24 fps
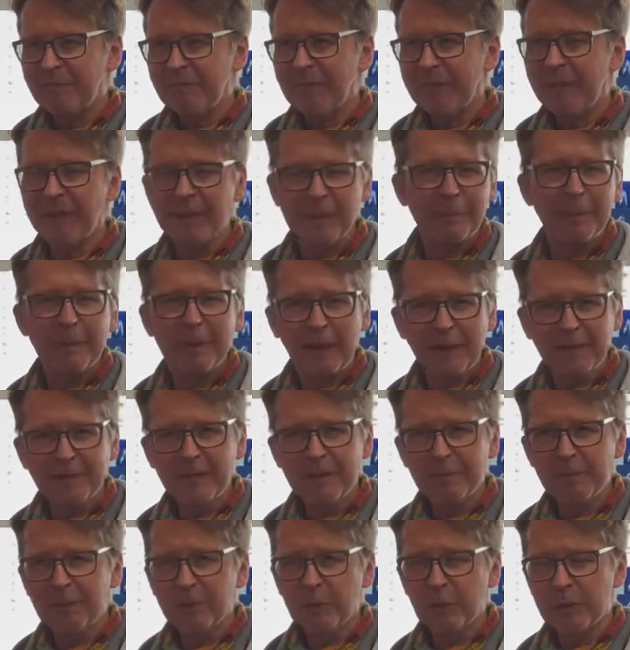ja, das
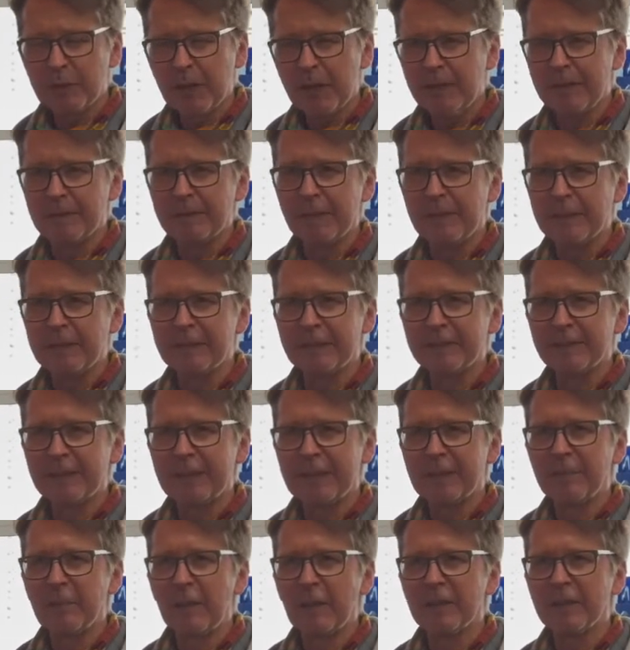begeistert mich total, weil es
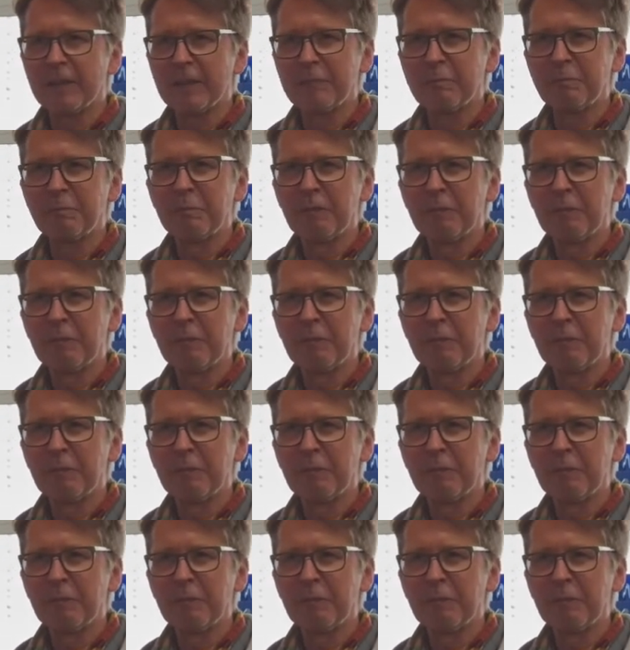eben äh,